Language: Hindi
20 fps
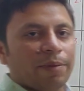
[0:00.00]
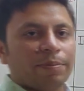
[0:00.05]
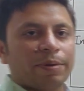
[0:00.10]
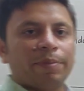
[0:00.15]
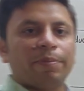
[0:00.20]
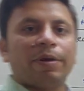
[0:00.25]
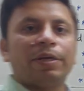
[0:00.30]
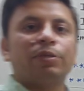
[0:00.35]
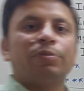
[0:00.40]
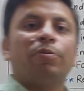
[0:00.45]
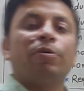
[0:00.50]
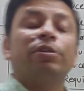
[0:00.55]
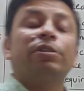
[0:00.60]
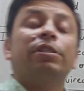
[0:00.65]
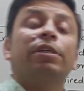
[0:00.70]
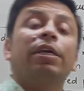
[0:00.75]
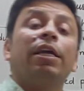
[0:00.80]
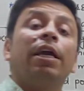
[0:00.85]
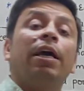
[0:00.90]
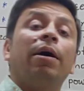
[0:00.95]
आपके पास पहुंच
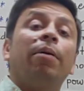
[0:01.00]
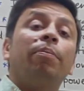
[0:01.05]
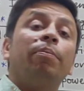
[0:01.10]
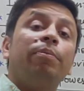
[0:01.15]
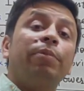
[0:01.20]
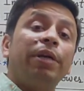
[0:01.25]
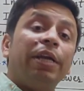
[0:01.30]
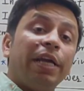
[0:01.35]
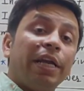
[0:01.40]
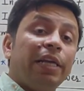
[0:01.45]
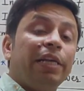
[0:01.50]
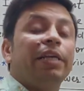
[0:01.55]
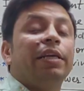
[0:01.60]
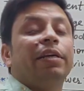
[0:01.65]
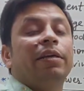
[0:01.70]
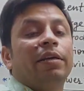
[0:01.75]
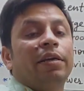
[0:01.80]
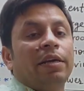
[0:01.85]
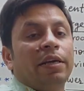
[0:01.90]
सके हम डेली